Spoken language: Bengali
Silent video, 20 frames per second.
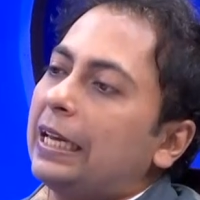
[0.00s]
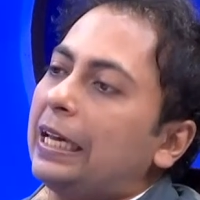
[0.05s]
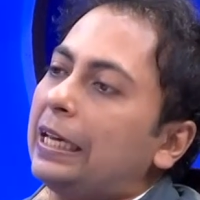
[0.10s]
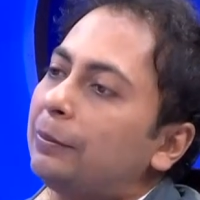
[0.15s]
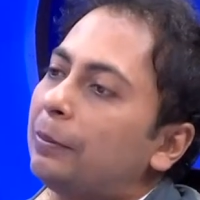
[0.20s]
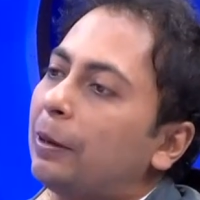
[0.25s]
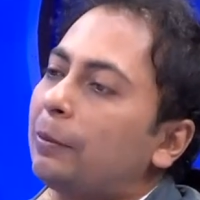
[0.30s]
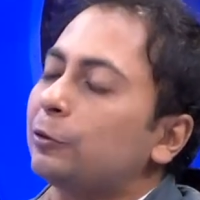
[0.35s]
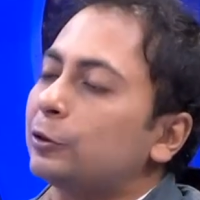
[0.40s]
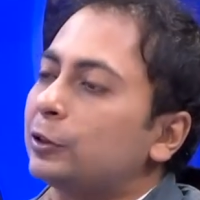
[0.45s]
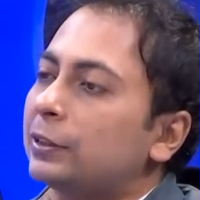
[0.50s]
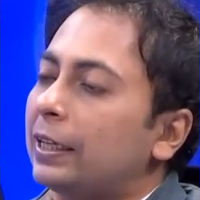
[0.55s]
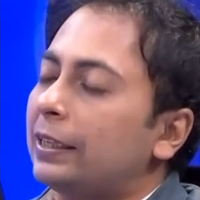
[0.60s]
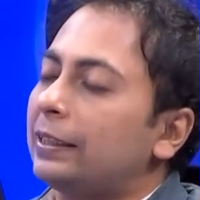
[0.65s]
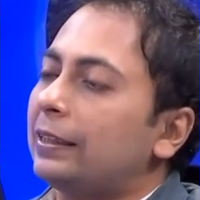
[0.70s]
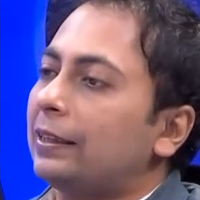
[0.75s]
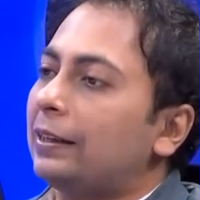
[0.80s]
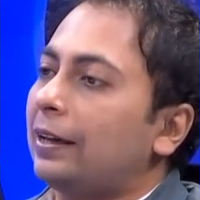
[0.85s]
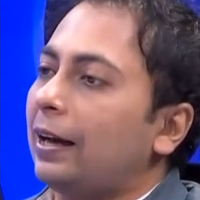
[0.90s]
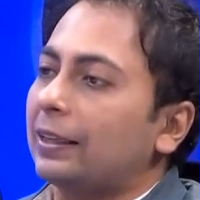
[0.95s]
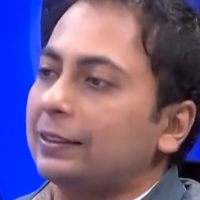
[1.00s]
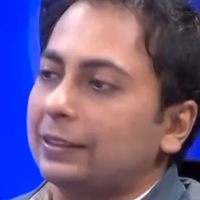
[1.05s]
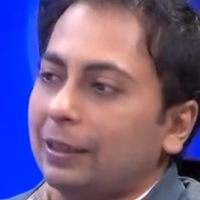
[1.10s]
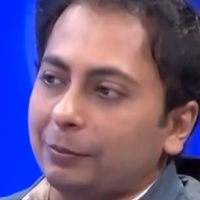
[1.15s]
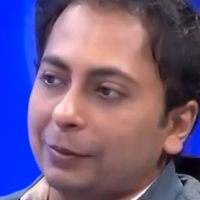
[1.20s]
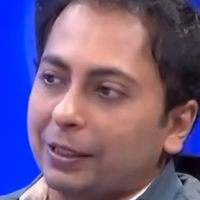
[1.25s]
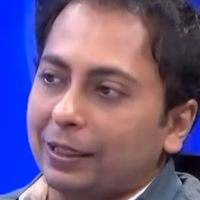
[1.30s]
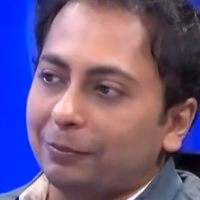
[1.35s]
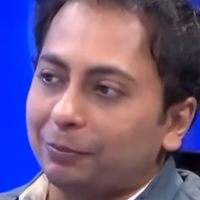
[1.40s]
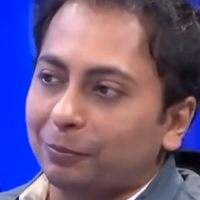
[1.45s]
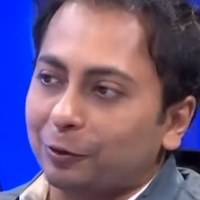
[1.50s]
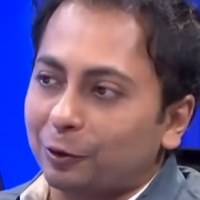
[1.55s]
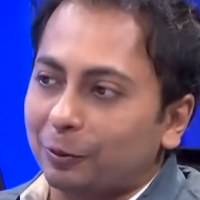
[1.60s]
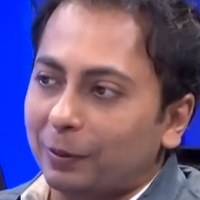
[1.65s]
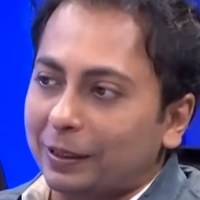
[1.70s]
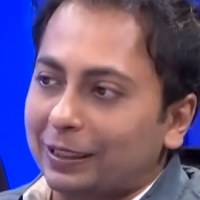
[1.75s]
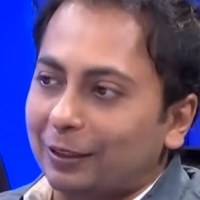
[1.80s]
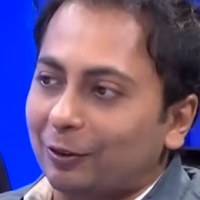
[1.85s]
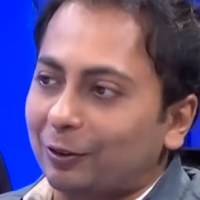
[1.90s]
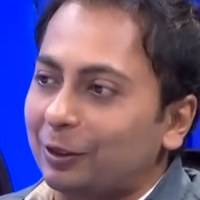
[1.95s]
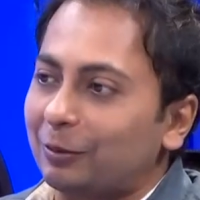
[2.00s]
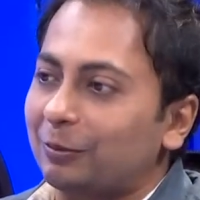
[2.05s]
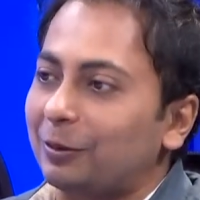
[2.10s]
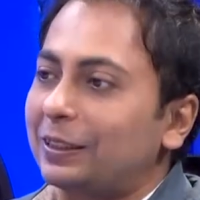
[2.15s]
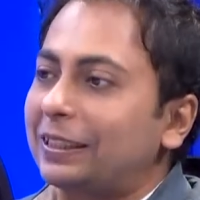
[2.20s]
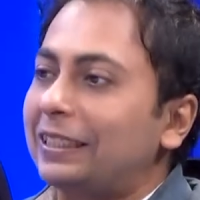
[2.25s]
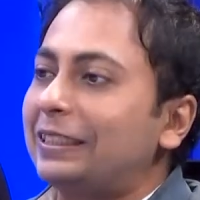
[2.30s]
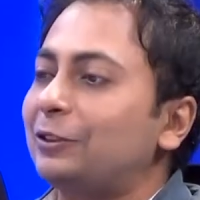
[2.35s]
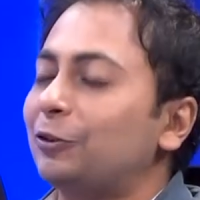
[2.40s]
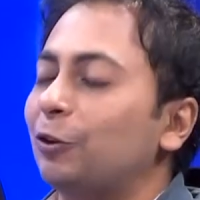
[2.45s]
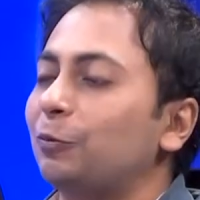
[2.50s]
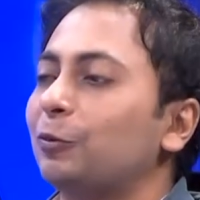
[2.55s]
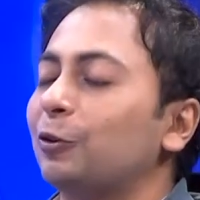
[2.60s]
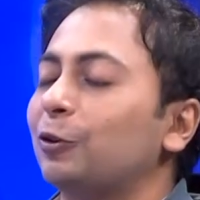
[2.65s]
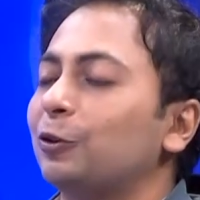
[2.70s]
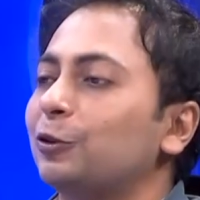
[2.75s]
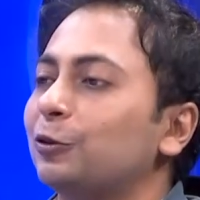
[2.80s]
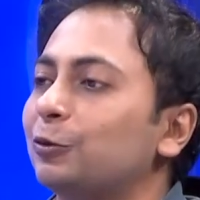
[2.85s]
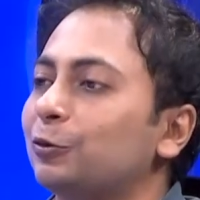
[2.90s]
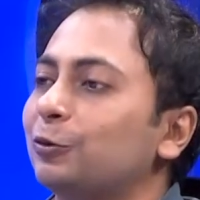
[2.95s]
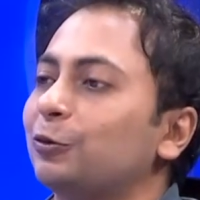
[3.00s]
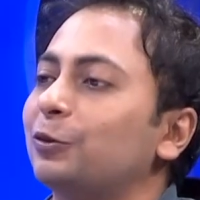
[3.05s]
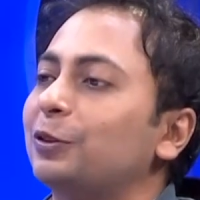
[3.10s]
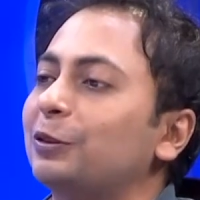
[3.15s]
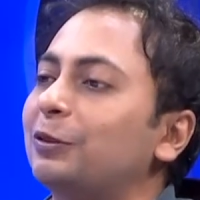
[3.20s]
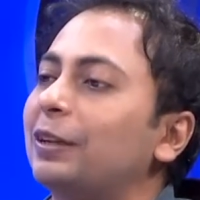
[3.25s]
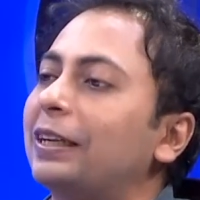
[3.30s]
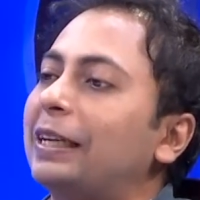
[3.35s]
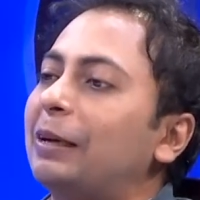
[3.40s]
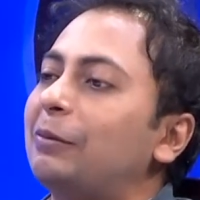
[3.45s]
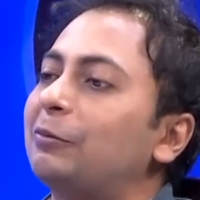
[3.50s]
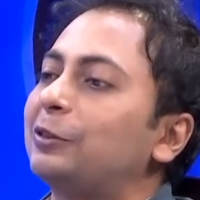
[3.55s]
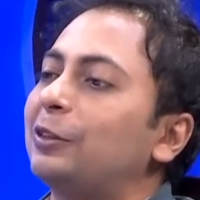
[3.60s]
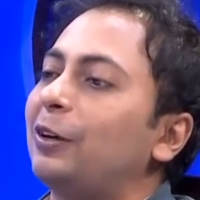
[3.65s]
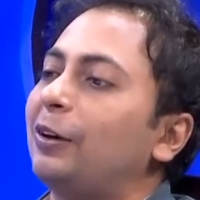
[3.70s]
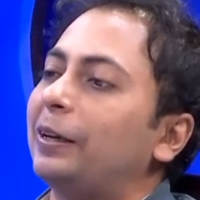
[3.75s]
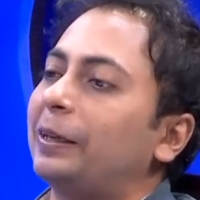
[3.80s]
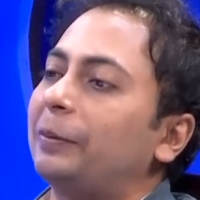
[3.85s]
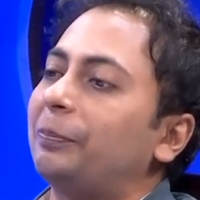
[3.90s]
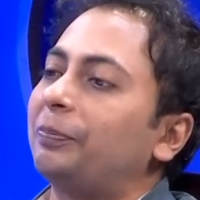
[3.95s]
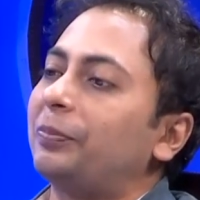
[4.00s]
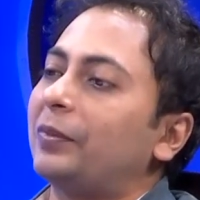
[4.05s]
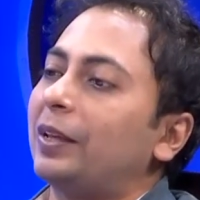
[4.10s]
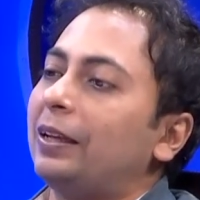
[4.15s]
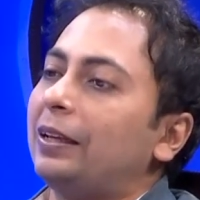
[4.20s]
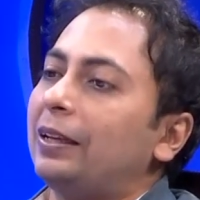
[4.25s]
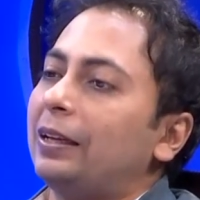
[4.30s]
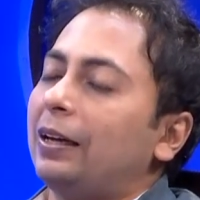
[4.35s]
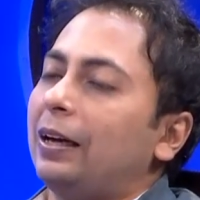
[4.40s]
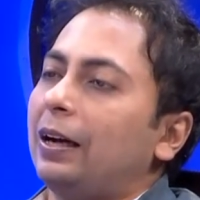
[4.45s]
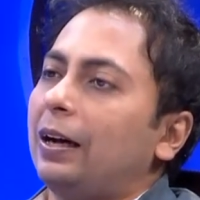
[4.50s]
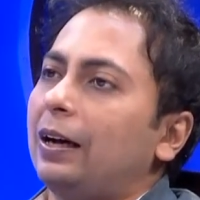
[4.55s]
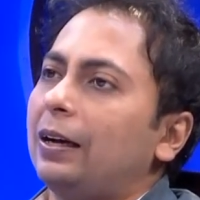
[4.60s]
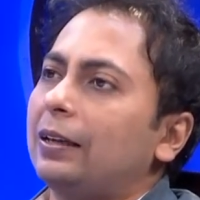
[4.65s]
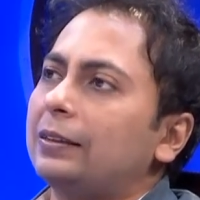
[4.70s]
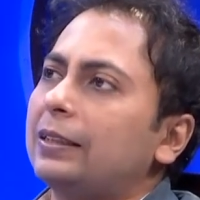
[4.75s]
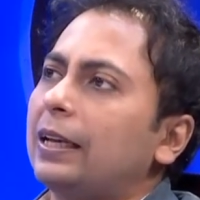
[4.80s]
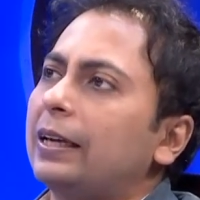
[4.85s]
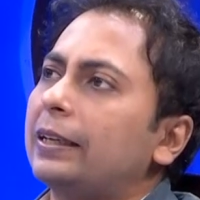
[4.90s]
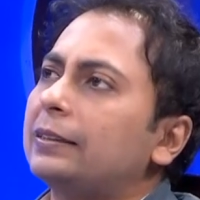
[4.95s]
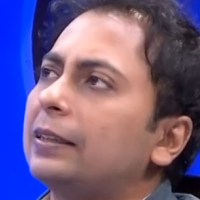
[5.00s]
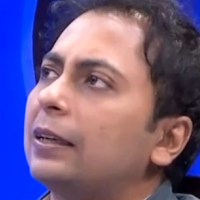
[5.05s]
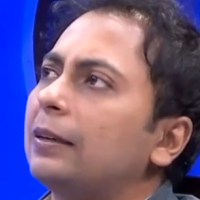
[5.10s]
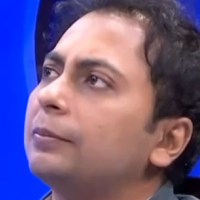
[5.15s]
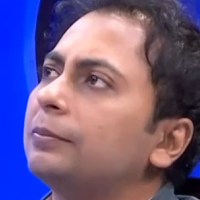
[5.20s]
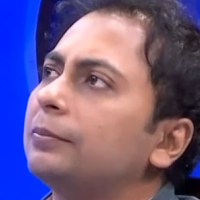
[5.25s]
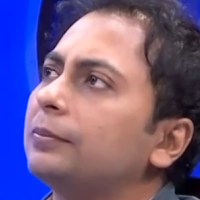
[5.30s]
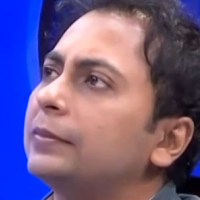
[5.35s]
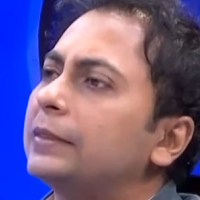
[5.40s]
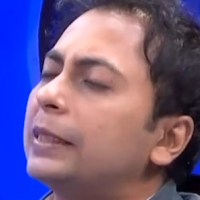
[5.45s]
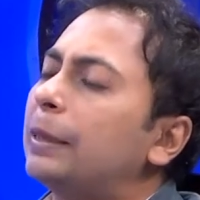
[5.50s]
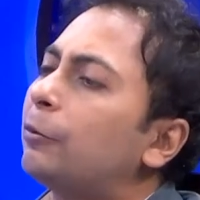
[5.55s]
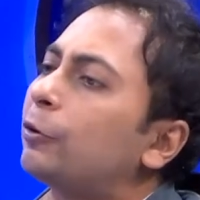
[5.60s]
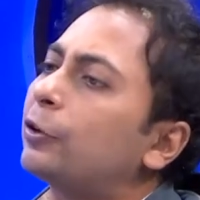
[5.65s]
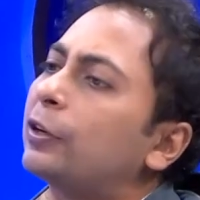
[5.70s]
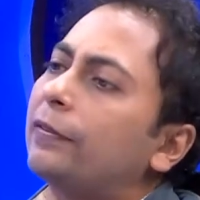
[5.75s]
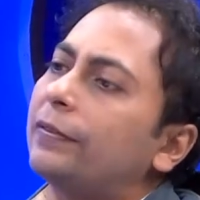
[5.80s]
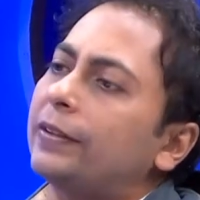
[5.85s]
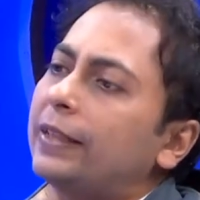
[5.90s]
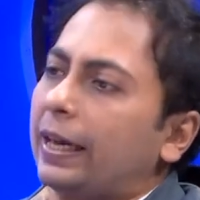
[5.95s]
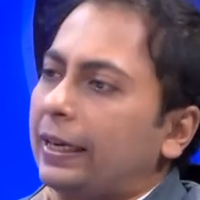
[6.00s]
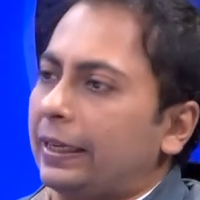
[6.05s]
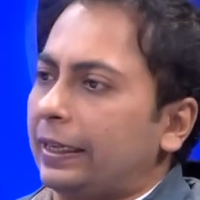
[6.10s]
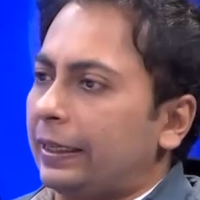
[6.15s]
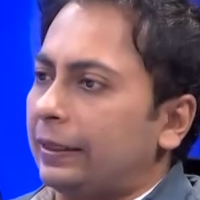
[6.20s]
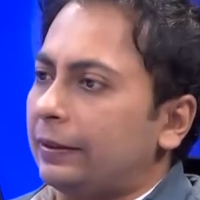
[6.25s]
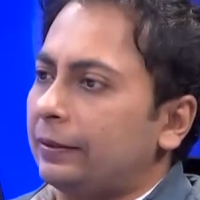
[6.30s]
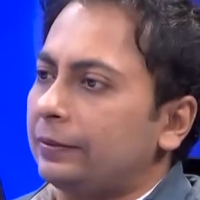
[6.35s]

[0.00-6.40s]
এই ব্যবস্থায় আচ্ছা আমি প্রথমে একটা কথা বলে নিই জন্মগত ত্রুটিগুলো কেমন হয় তার একটা ডেমোগ্রাফি থাকে